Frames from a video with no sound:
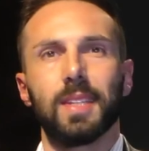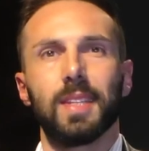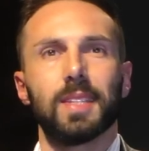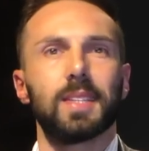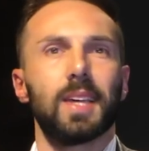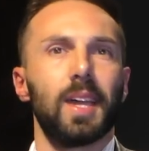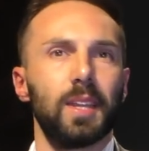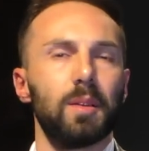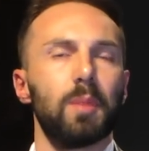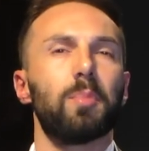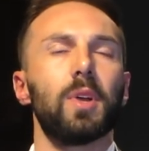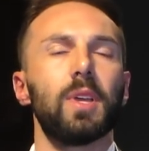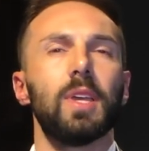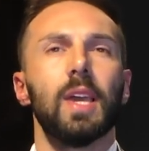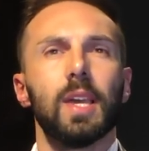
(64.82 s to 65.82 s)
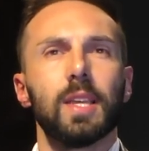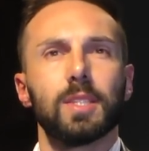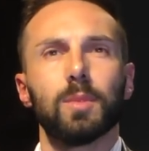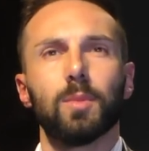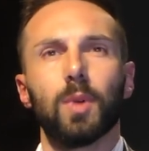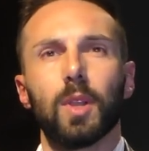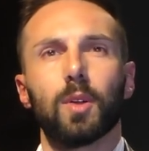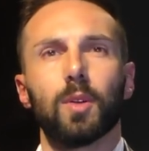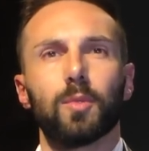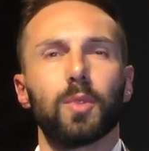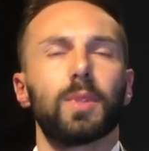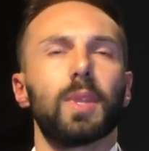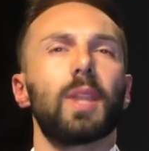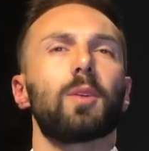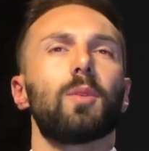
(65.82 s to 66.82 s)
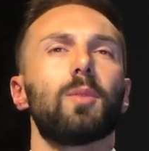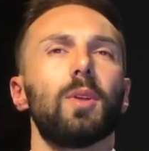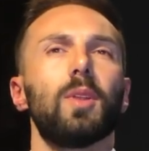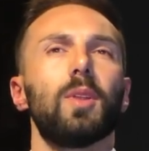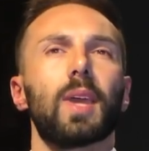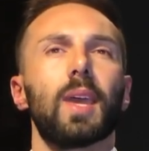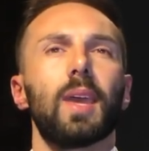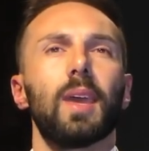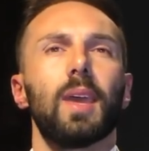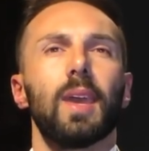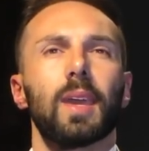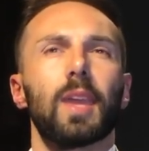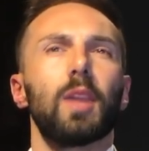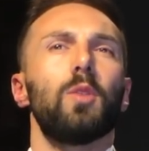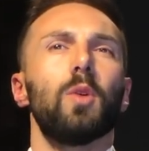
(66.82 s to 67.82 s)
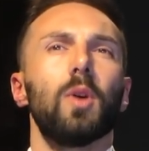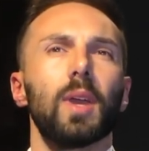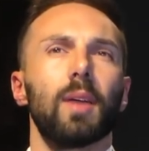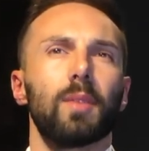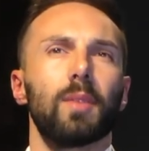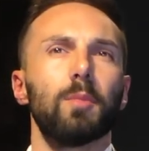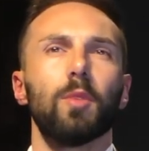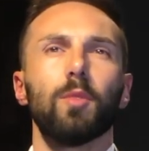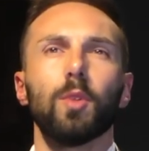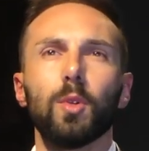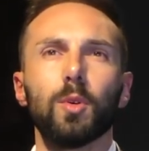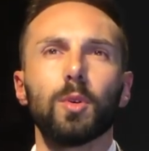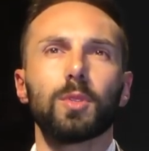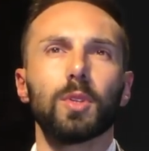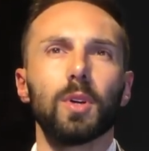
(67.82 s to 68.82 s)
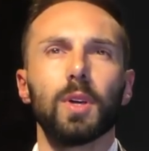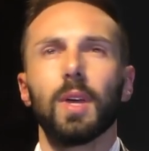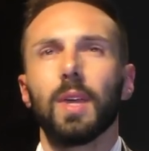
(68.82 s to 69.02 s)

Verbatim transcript: di design, ma poi si vuole confrontare con quello che, che noi avremmo voluto